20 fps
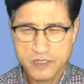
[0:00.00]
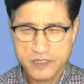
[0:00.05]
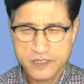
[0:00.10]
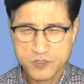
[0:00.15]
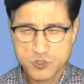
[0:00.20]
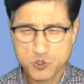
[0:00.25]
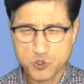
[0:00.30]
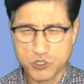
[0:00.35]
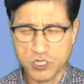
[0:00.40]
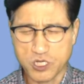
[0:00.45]

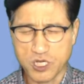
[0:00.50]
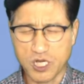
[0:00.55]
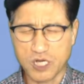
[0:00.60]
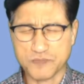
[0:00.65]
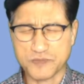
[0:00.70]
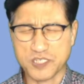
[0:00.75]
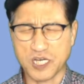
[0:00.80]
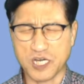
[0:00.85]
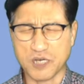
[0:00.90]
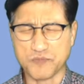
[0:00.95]
주님
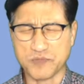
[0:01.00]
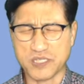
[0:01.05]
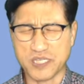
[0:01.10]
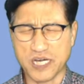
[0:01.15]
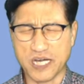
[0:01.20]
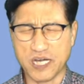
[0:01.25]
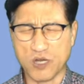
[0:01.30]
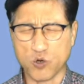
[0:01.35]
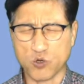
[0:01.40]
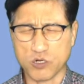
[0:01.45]

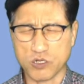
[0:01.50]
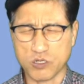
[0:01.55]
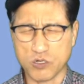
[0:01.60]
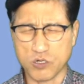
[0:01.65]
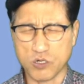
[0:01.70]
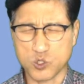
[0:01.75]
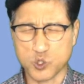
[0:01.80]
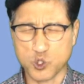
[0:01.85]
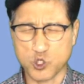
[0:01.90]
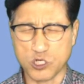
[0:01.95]
감사합니다
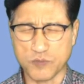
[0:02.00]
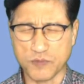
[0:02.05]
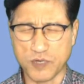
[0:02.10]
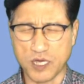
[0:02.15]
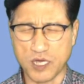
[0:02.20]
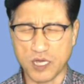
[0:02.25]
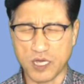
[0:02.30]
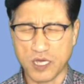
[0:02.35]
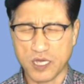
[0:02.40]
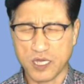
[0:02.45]
오늘도
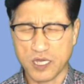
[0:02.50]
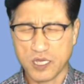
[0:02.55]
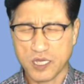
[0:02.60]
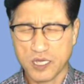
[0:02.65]
주님의